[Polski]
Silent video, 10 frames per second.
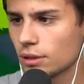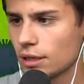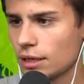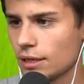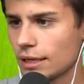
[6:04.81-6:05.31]

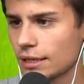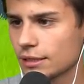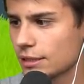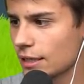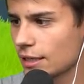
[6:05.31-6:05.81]
E,
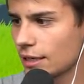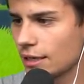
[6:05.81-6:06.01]
jakieś takie...